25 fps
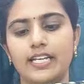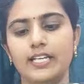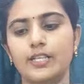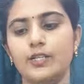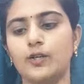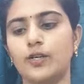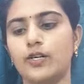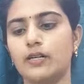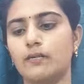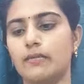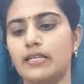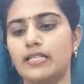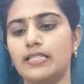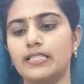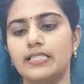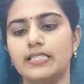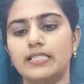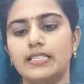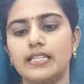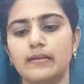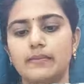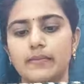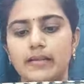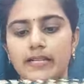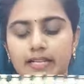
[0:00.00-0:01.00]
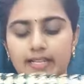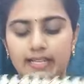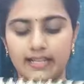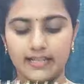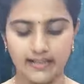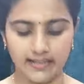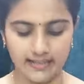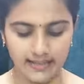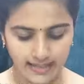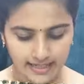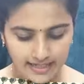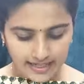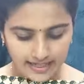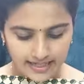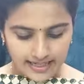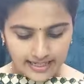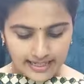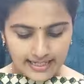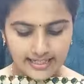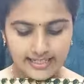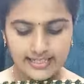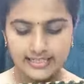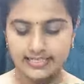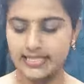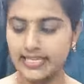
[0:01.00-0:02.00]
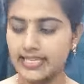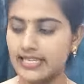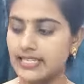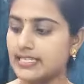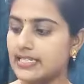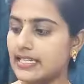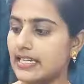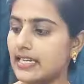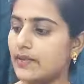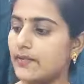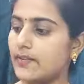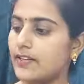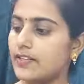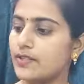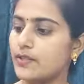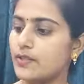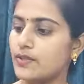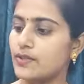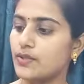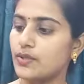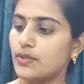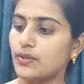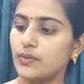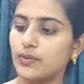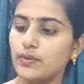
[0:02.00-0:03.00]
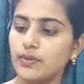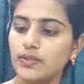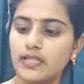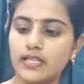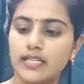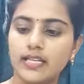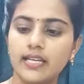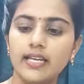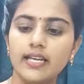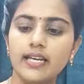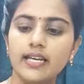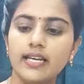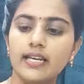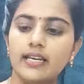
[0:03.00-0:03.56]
ఇది కూడా మంచిగా మనకి ఇలా డిజైన్ సీక్వెన్స్ వస్తూ ఉంది